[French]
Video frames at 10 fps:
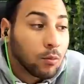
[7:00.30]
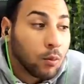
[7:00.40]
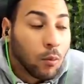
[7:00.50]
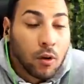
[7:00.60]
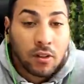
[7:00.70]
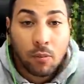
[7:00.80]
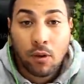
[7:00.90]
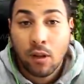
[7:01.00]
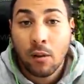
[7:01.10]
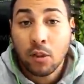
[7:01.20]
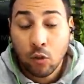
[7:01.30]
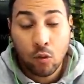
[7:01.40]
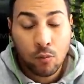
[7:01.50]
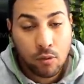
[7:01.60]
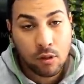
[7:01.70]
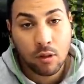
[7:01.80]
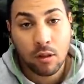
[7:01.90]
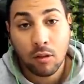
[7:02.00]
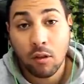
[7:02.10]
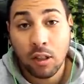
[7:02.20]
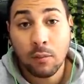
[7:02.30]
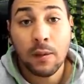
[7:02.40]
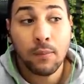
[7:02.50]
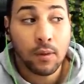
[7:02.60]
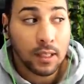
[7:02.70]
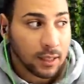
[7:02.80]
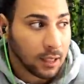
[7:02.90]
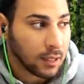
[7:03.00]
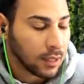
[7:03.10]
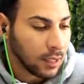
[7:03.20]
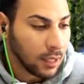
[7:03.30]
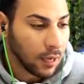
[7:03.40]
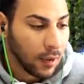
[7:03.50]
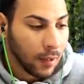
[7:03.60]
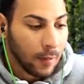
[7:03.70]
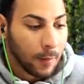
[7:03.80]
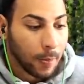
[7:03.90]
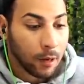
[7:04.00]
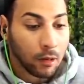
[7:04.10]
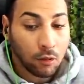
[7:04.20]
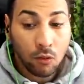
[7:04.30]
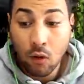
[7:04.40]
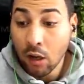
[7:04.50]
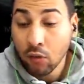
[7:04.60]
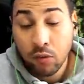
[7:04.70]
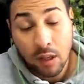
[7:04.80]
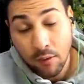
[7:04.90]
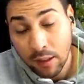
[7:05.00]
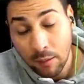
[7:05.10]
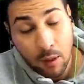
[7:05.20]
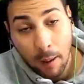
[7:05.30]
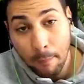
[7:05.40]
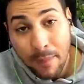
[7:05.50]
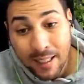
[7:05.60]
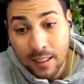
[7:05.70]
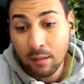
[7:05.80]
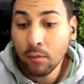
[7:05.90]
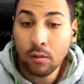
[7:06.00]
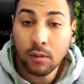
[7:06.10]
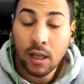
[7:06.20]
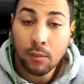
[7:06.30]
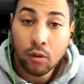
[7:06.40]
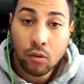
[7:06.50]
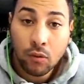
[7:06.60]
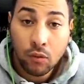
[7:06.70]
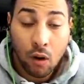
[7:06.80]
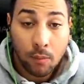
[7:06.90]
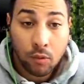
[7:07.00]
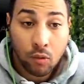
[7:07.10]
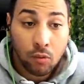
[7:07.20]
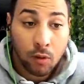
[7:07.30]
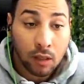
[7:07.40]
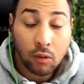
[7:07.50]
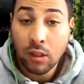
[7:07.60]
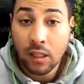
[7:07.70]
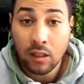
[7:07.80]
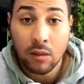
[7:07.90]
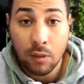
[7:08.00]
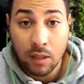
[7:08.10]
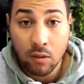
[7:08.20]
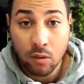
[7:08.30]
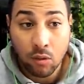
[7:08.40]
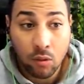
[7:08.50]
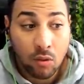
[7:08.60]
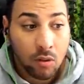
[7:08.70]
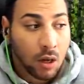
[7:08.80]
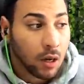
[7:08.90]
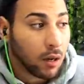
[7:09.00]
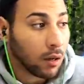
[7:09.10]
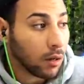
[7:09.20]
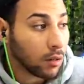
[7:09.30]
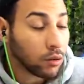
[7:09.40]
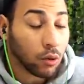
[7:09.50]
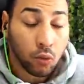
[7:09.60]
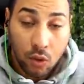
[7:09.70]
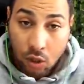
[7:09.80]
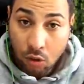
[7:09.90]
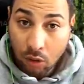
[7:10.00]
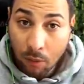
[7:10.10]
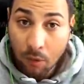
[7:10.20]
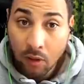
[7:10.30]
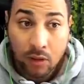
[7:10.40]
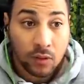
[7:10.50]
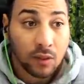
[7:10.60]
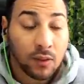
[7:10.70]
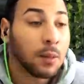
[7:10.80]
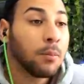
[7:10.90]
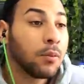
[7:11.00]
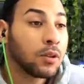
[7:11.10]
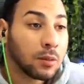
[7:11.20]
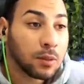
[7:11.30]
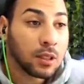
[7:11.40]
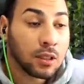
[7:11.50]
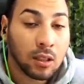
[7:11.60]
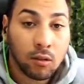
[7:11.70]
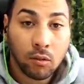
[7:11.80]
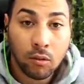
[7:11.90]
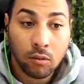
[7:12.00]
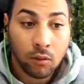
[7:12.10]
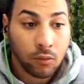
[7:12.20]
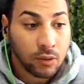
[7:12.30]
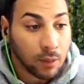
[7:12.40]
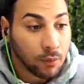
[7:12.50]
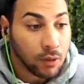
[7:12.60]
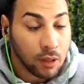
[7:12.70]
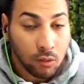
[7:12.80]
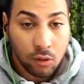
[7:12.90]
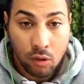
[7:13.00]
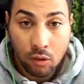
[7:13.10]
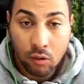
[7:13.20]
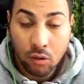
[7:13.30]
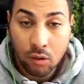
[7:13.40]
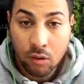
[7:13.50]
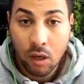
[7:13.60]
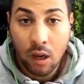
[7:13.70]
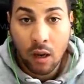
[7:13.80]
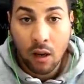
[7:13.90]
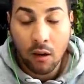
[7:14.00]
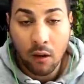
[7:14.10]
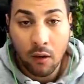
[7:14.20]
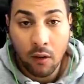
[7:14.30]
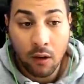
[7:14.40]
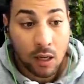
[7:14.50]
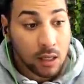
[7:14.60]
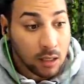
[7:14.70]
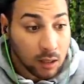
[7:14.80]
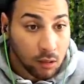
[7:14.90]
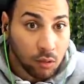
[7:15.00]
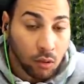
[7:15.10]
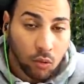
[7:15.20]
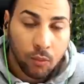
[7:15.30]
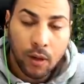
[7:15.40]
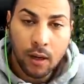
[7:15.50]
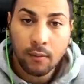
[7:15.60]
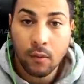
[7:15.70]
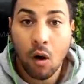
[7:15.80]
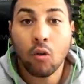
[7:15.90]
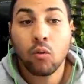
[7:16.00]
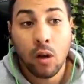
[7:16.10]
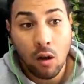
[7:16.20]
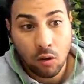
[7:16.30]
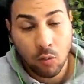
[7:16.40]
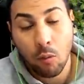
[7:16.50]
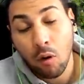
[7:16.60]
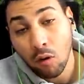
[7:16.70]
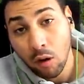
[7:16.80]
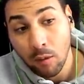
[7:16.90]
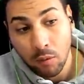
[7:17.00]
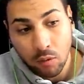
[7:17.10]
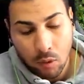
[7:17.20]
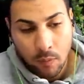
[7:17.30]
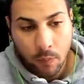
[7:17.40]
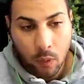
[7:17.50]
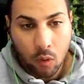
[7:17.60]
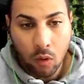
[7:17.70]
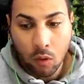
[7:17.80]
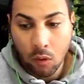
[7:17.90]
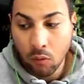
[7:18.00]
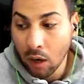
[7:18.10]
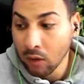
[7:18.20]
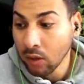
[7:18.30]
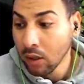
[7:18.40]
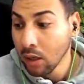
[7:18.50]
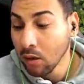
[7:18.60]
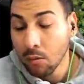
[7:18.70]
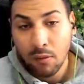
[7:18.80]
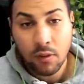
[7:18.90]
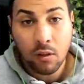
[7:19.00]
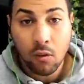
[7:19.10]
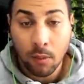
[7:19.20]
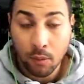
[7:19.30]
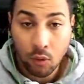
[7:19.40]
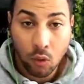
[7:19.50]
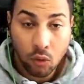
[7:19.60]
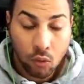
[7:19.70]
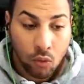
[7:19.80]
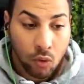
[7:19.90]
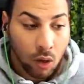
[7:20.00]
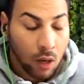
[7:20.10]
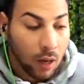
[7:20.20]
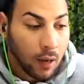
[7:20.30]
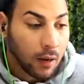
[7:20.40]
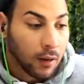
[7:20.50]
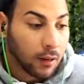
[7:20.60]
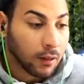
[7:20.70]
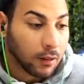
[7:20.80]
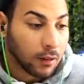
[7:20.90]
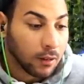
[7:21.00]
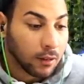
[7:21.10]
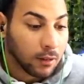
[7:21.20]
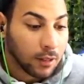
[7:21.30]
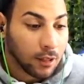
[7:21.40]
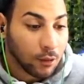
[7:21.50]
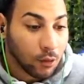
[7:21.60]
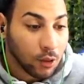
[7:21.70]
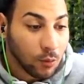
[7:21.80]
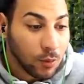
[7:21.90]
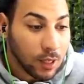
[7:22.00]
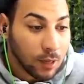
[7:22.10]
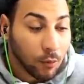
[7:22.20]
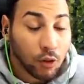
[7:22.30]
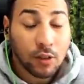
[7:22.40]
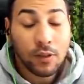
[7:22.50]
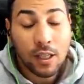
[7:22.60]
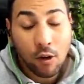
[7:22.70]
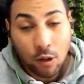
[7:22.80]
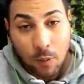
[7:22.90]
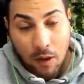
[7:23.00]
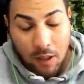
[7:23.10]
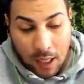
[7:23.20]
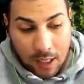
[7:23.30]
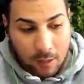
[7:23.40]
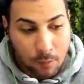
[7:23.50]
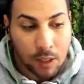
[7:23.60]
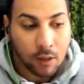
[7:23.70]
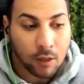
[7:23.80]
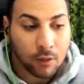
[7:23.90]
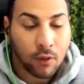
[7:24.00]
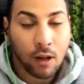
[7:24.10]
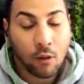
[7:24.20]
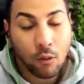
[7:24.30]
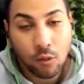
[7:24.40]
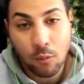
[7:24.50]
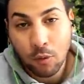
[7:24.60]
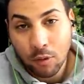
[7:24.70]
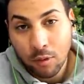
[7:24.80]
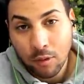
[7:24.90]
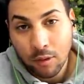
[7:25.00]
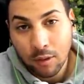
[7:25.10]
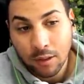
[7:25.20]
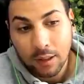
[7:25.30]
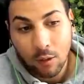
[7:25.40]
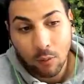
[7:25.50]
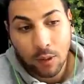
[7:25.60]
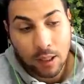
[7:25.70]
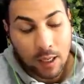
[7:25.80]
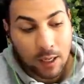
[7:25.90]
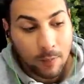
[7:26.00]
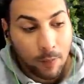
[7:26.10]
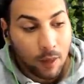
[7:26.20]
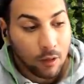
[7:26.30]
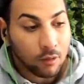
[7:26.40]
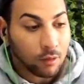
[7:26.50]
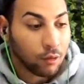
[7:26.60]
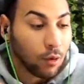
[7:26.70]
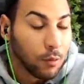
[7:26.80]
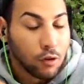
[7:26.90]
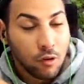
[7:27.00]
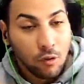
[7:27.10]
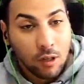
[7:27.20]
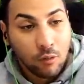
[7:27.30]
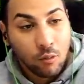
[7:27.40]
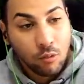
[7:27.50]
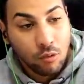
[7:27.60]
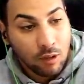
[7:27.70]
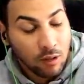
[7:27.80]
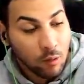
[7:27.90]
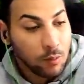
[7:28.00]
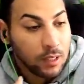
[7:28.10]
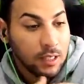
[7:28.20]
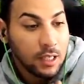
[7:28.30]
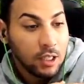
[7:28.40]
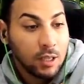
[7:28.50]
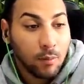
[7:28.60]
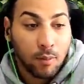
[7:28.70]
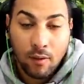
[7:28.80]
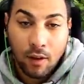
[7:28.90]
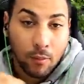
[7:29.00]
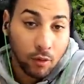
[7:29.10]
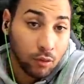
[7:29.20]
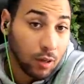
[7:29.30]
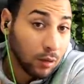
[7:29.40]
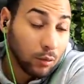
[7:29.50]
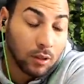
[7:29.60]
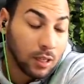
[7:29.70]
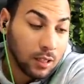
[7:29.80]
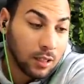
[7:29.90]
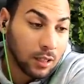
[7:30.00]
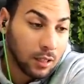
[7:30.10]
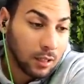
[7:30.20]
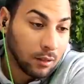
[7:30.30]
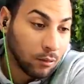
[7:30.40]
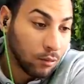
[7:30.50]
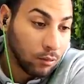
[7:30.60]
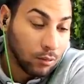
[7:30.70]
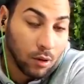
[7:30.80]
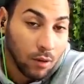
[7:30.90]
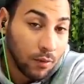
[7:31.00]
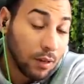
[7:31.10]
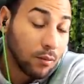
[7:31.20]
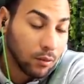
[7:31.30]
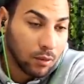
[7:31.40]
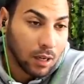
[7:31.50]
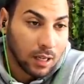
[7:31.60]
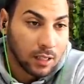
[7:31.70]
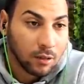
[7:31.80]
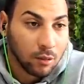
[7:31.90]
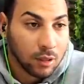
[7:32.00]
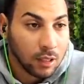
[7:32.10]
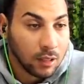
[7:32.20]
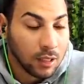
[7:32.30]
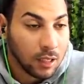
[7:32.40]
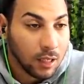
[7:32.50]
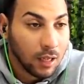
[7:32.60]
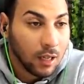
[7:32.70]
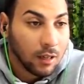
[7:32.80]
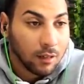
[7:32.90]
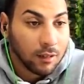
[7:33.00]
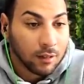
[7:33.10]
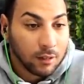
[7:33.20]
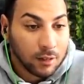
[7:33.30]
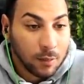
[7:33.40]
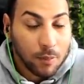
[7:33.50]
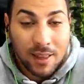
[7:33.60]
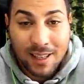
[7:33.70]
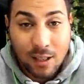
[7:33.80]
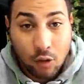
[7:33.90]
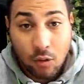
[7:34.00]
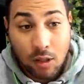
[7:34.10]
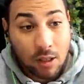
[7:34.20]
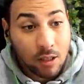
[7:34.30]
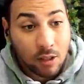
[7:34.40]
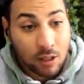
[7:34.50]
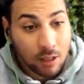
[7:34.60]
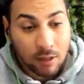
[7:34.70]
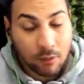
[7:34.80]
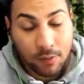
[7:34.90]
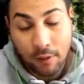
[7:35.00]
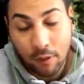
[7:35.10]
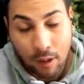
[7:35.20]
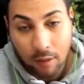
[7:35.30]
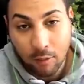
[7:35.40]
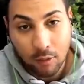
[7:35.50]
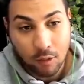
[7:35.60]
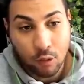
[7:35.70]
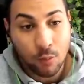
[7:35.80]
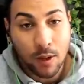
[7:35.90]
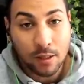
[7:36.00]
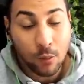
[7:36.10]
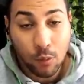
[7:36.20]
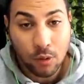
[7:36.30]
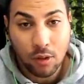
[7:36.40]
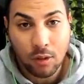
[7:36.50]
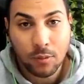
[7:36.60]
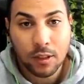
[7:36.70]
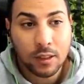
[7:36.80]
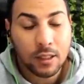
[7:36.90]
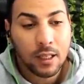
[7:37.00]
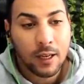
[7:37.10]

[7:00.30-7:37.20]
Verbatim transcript: Pour moi, ça peut être un petit coup de pouce euh, entre guillemets pour les statistiques. Euh, donc voilà, je vous invite un, maximum à me suivre sur absolument la totalité de mes réseaux sociaux, euh, sur Twitch notamment, si vous avez la possibilité de, de vous abonner ou ce genre de choses. Euh, hésitez surtout pas. En tout cas, en ce moment, on en a besoin. Donc voilà, c'était ma vidéo un peu de retour. Euh, qu'est-ce que j'ai oublié Bon, j'ai fait des grosses parenthèses, mais euh, voilà, grosso modo, euh, c'est compliqué. je suis en manche longue et tout, je suis assez complexé. J'ai des plaies vraiment sur la totalité du corps, enfin, ou en tout cas la quasi-totalité. c'est pas très joli, j'ai, enfin voilà, donc je suis pas à 100% comme j'ai dit.